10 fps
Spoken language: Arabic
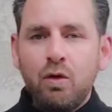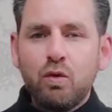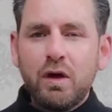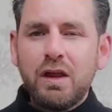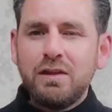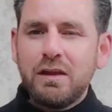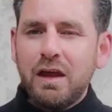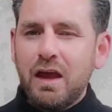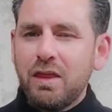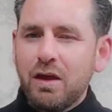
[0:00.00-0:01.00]

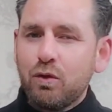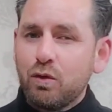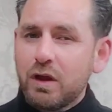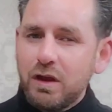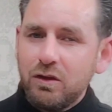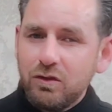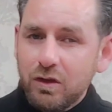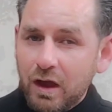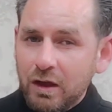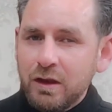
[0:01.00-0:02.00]
ورد أذى قريش
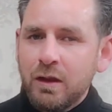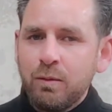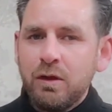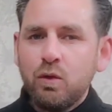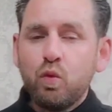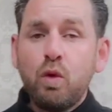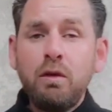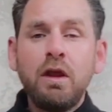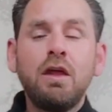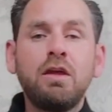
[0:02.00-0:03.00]
عن النبي
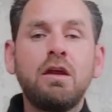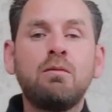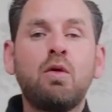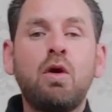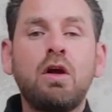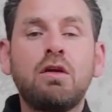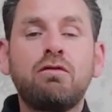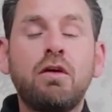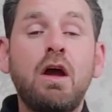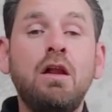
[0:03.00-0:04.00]
ومن هذه المواقف
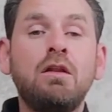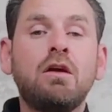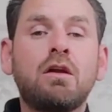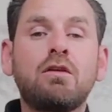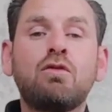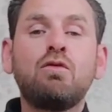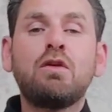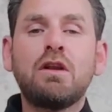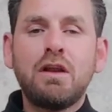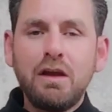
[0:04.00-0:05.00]
أن
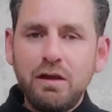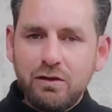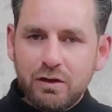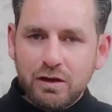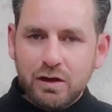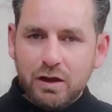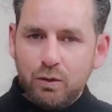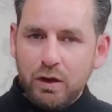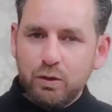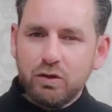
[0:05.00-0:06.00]
رسول الله صلى
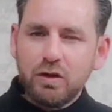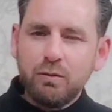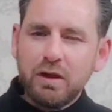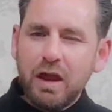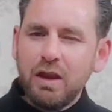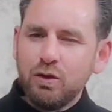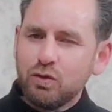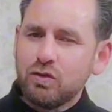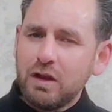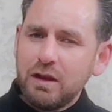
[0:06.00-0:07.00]
الله عليه وسلم كان
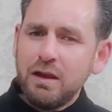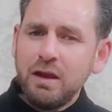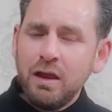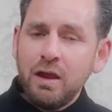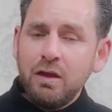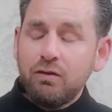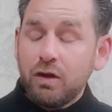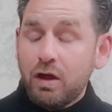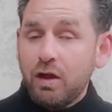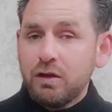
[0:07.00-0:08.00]
يصلي
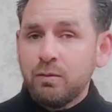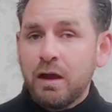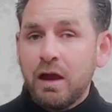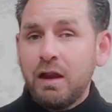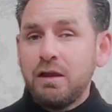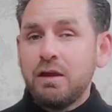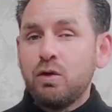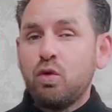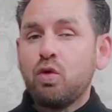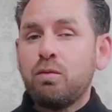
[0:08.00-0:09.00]
فقدم
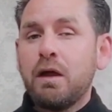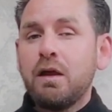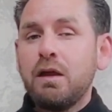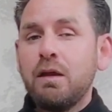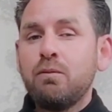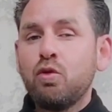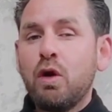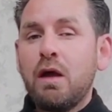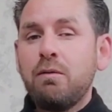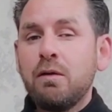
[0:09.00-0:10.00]
عليه عقبة ابن
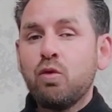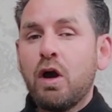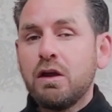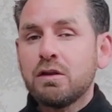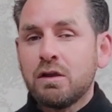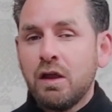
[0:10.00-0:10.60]
أبي معيط